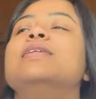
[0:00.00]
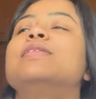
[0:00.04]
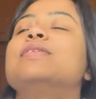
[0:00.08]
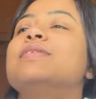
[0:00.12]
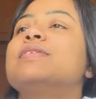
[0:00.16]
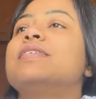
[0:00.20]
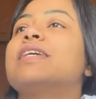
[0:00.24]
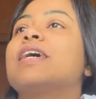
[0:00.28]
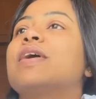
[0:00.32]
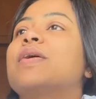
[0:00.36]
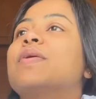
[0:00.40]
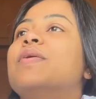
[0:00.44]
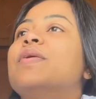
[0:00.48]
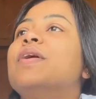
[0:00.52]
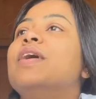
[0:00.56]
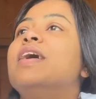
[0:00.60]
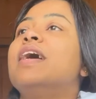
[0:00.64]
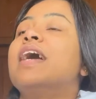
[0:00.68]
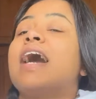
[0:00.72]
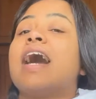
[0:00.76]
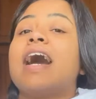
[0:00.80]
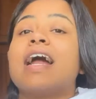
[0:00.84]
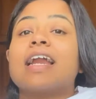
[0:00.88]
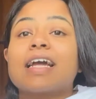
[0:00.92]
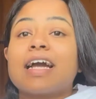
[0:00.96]
তো যাই হোক
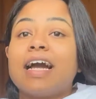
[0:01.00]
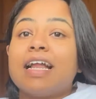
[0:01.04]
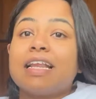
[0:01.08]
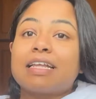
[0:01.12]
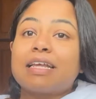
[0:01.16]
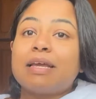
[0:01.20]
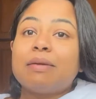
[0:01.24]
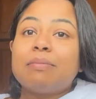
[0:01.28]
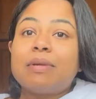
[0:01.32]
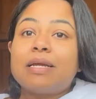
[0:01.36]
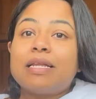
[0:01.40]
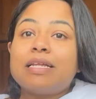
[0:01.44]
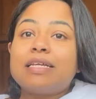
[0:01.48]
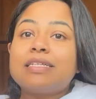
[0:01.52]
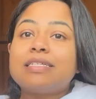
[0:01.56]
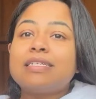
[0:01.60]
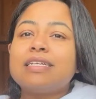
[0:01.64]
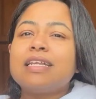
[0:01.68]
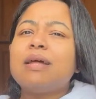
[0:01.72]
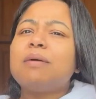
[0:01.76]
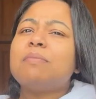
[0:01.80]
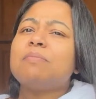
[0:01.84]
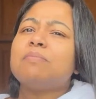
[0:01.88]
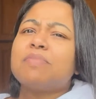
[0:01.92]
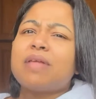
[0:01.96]
আর কালকে
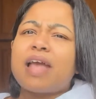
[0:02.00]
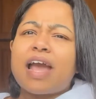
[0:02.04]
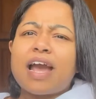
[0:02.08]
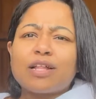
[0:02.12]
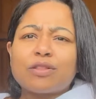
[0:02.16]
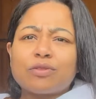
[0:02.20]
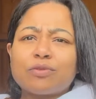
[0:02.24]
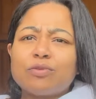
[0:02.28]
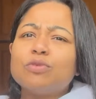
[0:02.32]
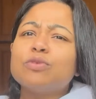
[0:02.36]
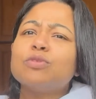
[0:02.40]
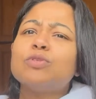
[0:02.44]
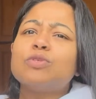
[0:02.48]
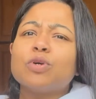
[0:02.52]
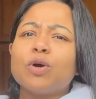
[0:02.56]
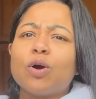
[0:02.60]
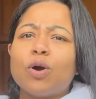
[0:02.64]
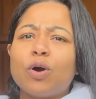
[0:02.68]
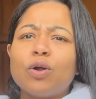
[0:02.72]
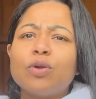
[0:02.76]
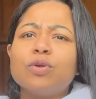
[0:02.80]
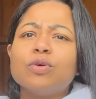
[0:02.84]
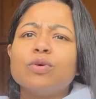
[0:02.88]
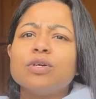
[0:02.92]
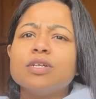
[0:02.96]
বেরিয়েছিলাম এত
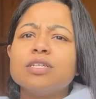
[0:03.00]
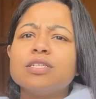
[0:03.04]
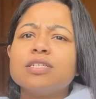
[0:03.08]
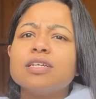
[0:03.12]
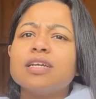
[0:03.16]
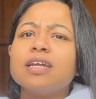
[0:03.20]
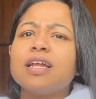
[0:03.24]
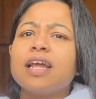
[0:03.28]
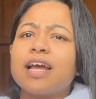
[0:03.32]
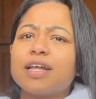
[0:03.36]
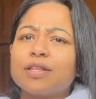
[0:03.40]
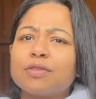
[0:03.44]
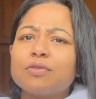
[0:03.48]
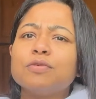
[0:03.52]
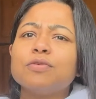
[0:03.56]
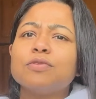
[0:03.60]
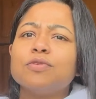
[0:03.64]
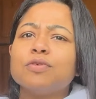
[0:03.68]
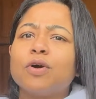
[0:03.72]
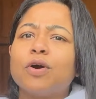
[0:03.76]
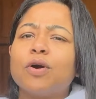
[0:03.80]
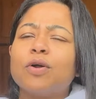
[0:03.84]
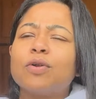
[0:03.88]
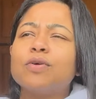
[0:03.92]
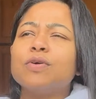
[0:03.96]
ঝড় হয়েছে এত
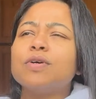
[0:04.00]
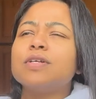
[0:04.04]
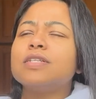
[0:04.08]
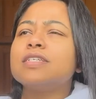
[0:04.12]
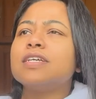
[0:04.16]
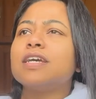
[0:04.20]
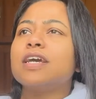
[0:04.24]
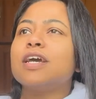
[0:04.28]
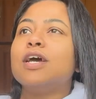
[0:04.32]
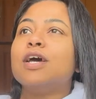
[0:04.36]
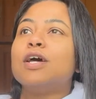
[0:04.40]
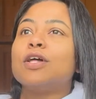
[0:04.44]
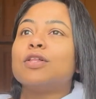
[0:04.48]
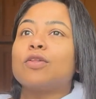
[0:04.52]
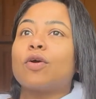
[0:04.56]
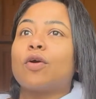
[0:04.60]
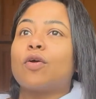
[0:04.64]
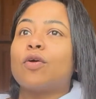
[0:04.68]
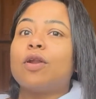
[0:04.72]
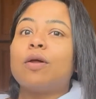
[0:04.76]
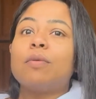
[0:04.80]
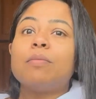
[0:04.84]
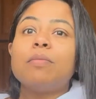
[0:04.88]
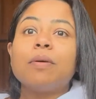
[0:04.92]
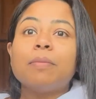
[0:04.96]
ঝড় হয়েছে
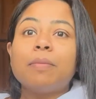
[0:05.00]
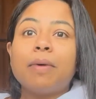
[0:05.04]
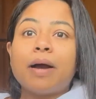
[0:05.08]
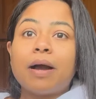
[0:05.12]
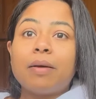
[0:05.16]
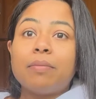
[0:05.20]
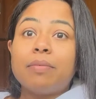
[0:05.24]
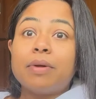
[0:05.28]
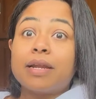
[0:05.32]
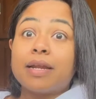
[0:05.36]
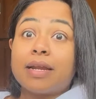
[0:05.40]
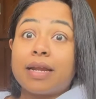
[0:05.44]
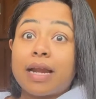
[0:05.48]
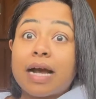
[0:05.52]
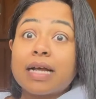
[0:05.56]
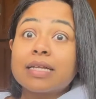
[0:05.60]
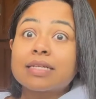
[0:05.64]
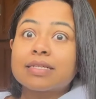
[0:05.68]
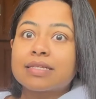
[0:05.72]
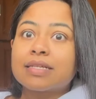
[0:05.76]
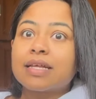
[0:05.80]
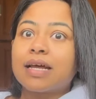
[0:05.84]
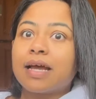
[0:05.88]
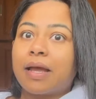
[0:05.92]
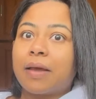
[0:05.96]
তখন আমরা মানে
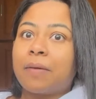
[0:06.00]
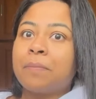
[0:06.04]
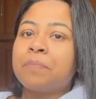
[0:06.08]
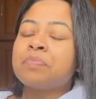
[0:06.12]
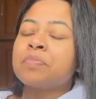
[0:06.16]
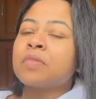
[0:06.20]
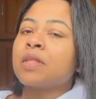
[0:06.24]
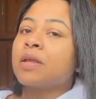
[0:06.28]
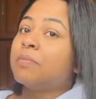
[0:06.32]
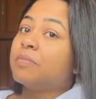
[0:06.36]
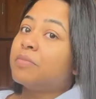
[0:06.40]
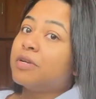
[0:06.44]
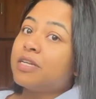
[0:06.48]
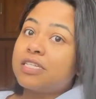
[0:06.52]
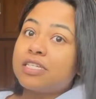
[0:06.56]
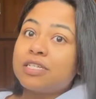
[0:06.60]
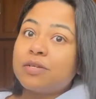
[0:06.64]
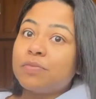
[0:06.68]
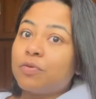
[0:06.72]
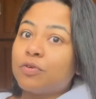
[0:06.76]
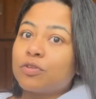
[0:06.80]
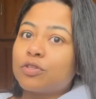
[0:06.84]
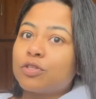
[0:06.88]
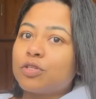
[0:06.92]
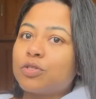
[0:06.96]
রাস্তায়
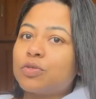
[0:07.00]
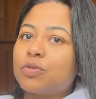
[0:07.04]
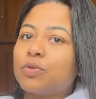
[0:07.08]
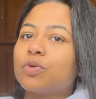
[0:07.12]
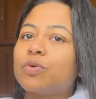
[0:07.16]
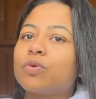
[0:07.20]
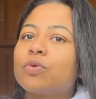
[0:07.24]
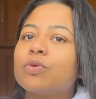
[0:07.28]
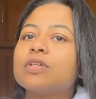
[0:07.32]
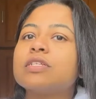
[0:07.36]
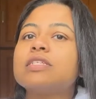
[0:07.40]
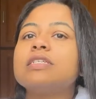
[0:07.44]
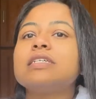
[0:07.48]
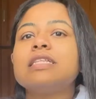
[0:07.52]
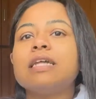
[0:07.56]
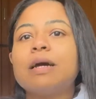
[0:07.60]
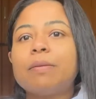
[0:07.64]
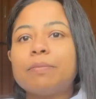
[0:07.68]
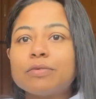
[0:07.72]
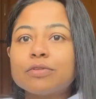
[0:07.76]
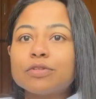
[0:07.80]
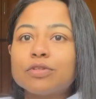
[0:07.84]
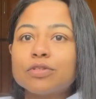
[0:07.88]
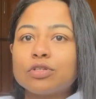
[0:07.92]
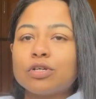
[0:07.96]
বৃষ্টি পড়তে শুরু করেছে
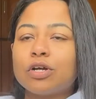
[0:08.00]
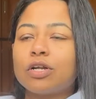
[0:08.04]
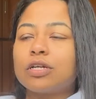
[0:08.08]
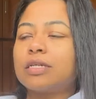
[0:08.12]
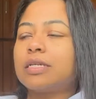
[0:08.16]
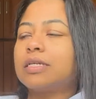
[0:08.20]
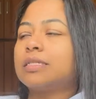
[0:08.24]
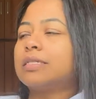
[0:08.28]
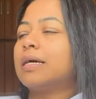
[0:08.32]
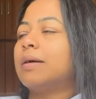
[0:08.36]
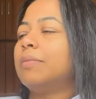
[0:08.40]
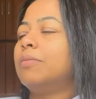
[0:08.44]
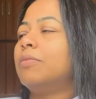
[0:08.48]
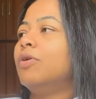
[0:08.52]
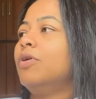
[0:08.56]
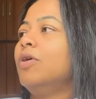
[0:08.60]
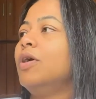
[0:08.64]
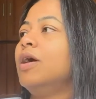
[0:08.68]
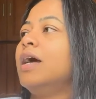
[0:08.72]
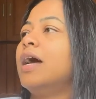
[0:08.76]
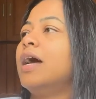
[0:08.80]
তারপর তো ঝড়টা থামলো